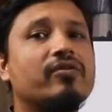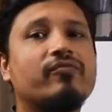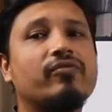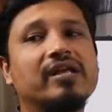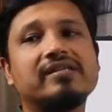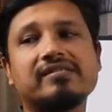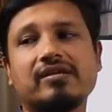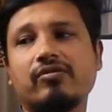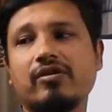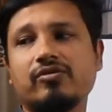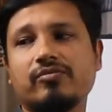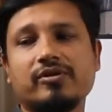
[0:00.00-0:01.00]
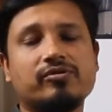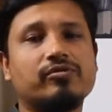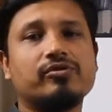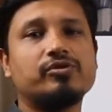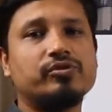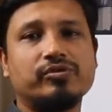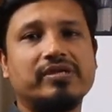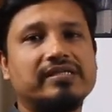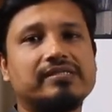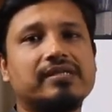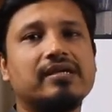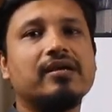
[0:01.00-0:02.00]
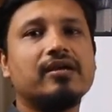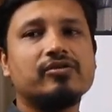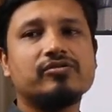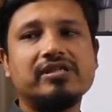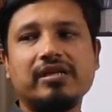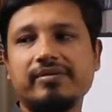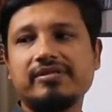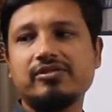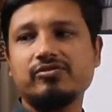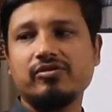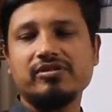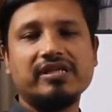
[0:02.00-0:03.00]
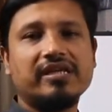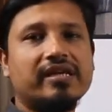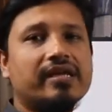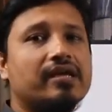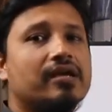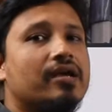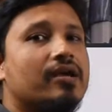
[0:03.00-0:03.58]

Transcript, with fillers: ফুল অ্যান্সার করা তোমার তো সুযোগ আছে তো সিলেবাসটা চলো জেনে নিই